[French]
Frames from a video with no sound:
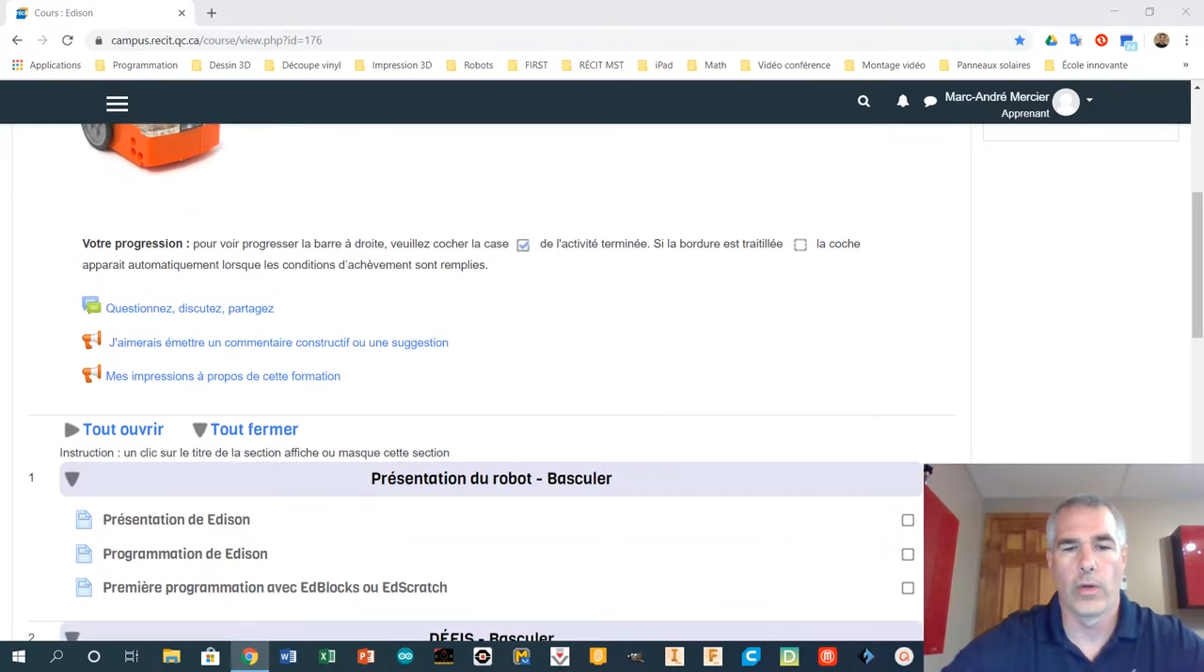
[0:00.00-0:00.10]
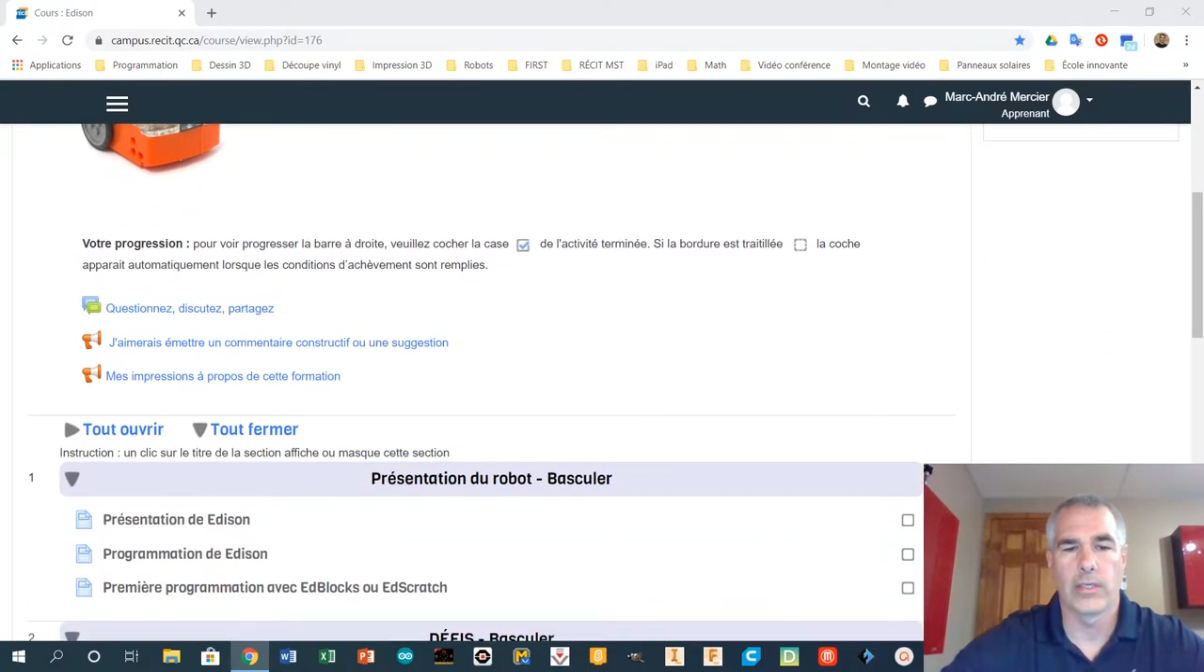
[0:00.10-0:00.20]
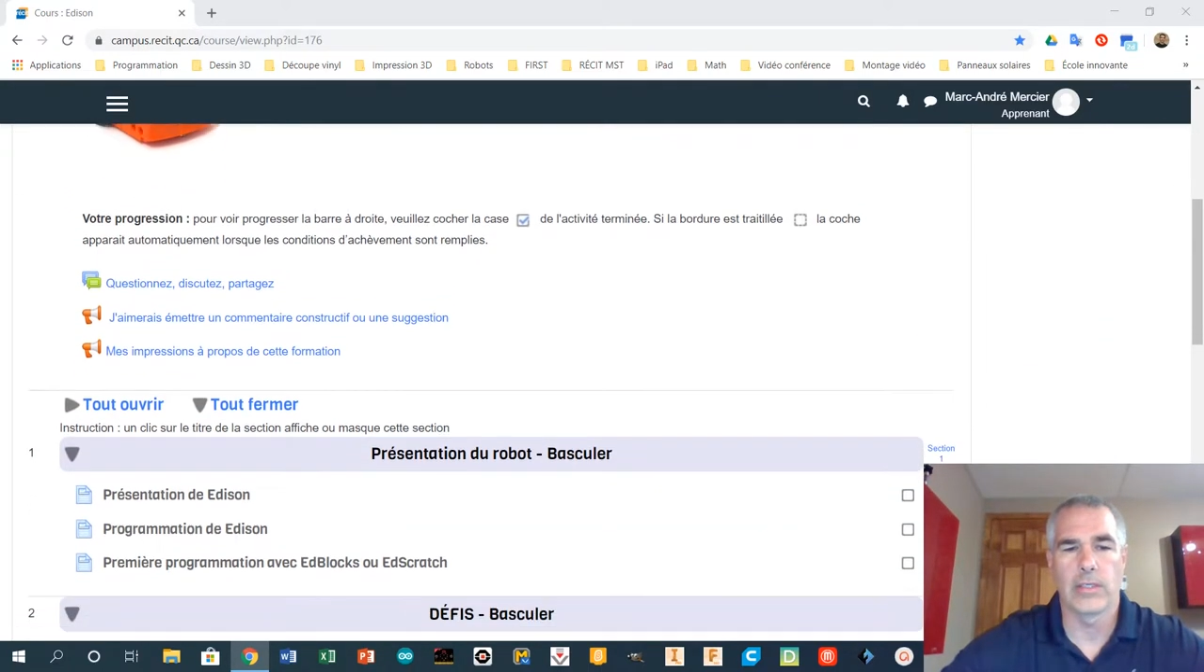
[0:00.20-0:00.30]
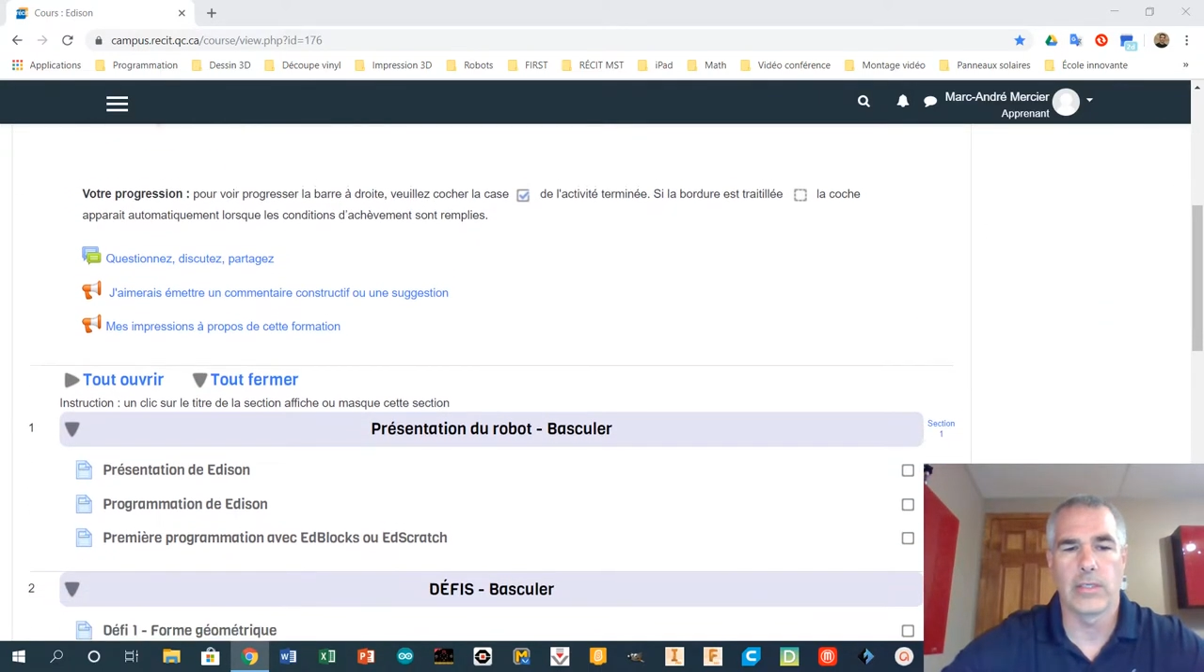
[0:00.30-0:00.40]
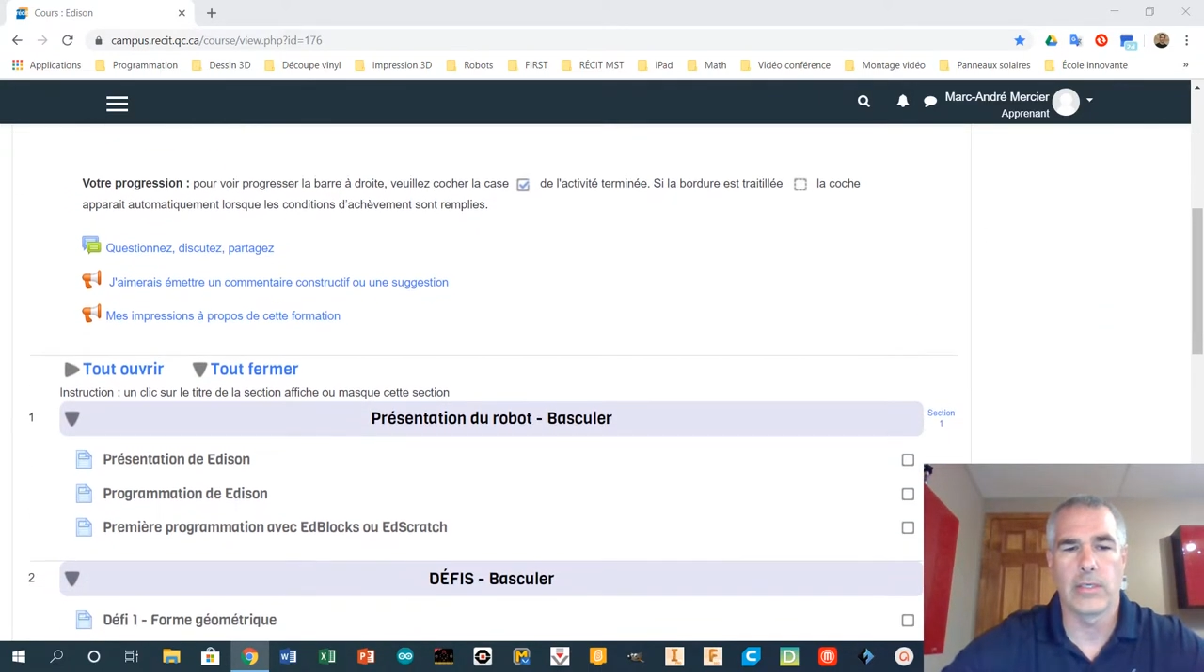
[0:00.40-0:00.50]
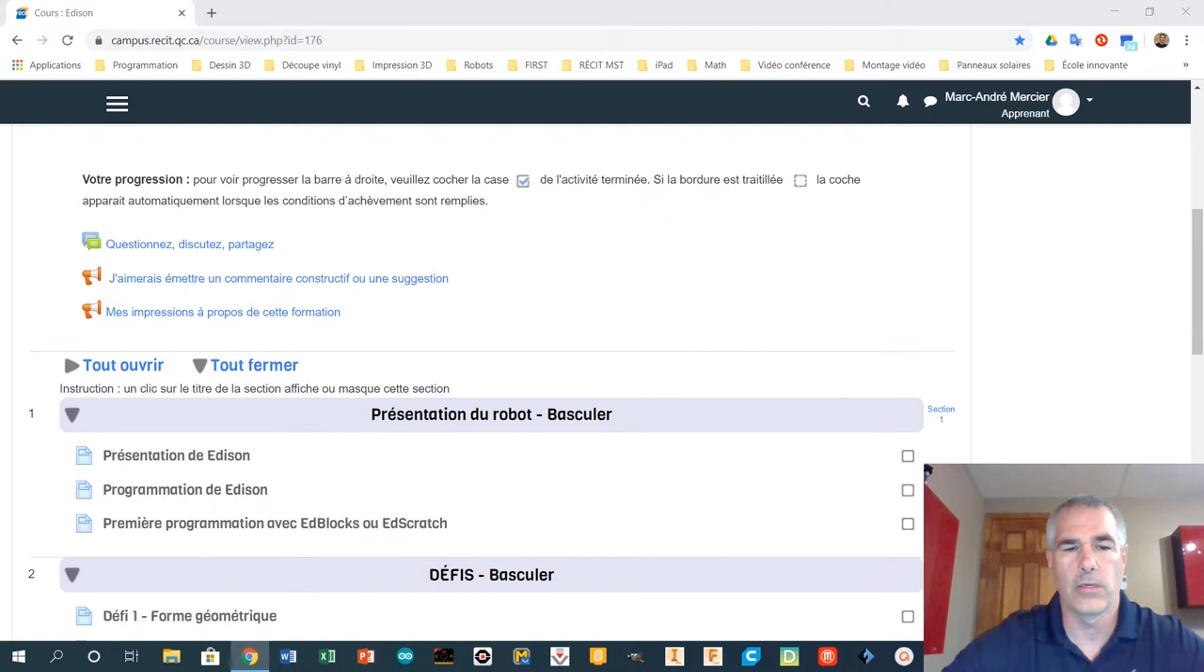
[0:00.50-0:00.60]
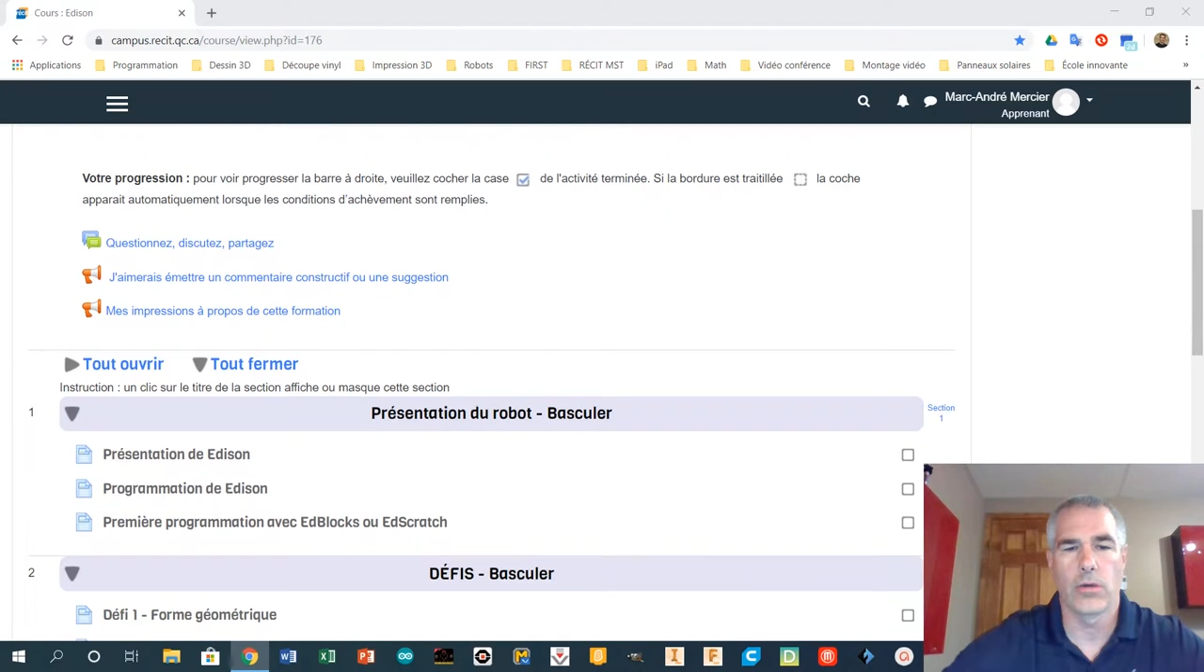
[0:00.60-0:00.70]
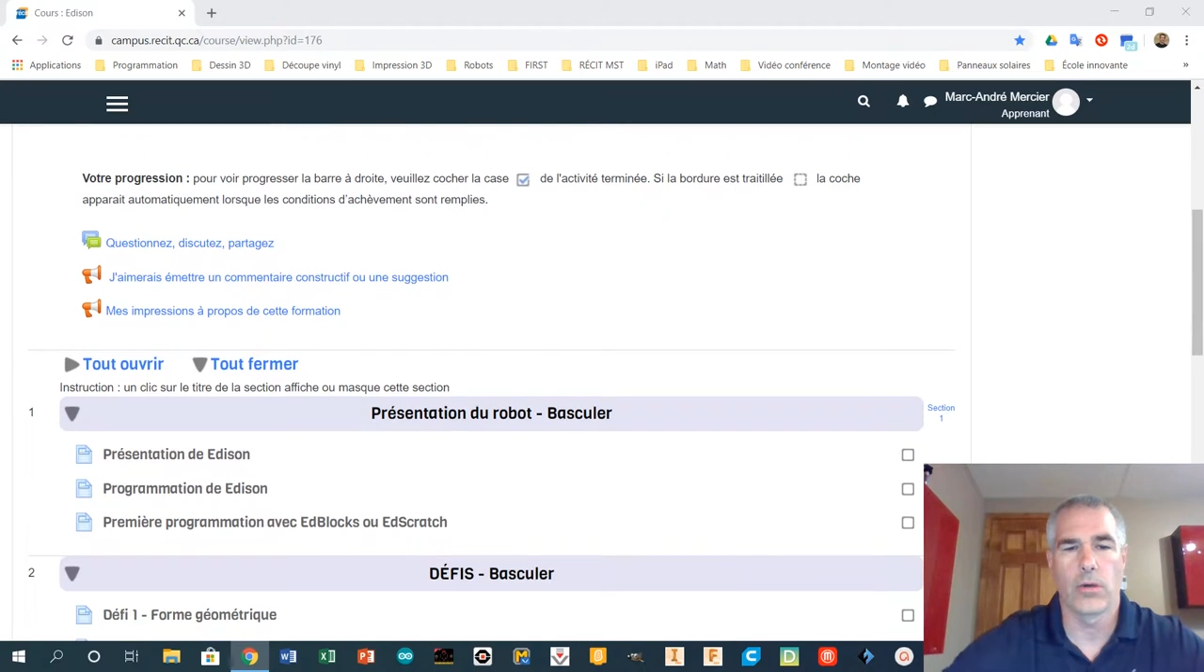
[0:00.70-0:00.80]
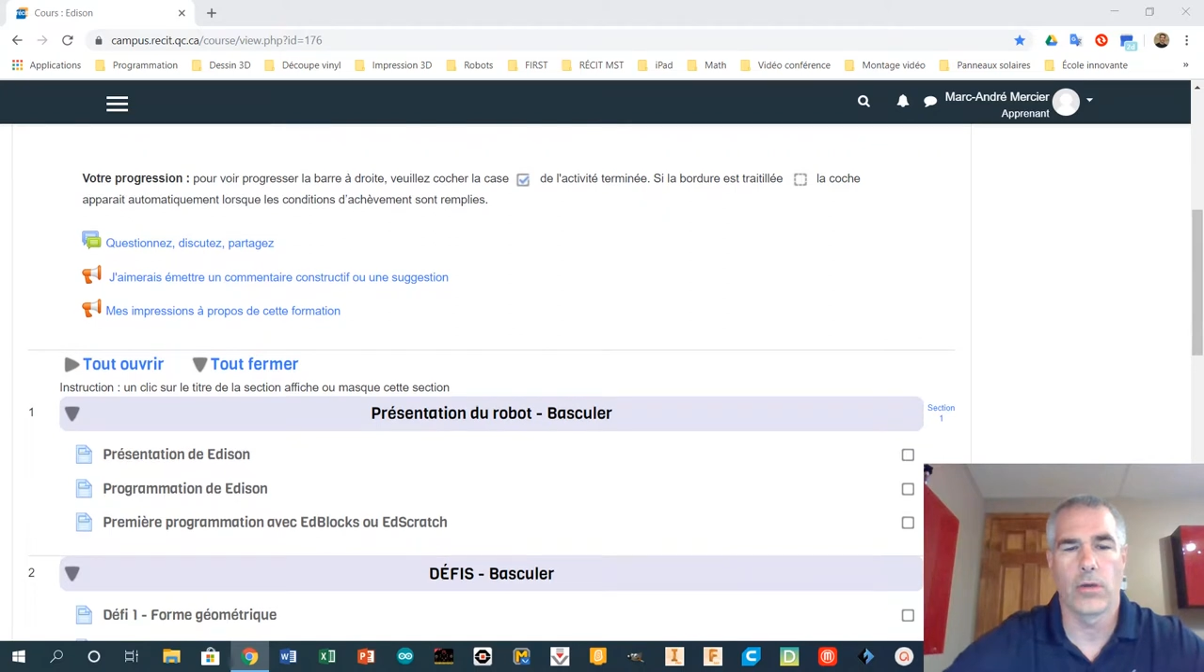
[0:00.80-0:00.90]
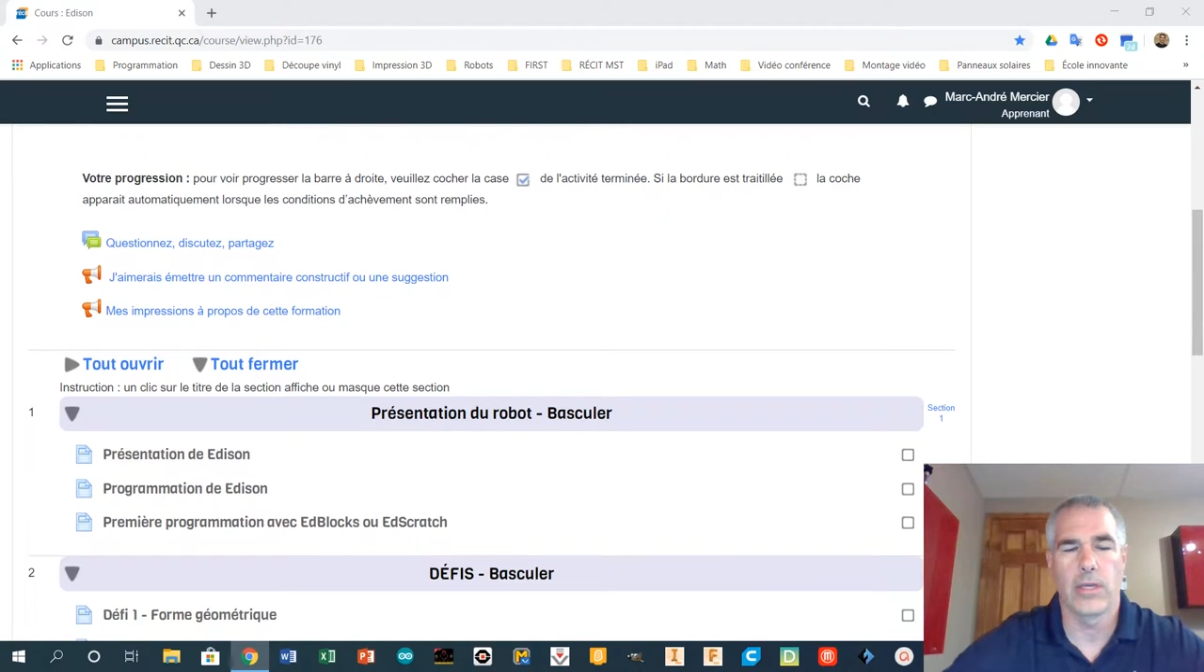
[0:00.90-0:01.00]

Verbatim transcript: ainsi que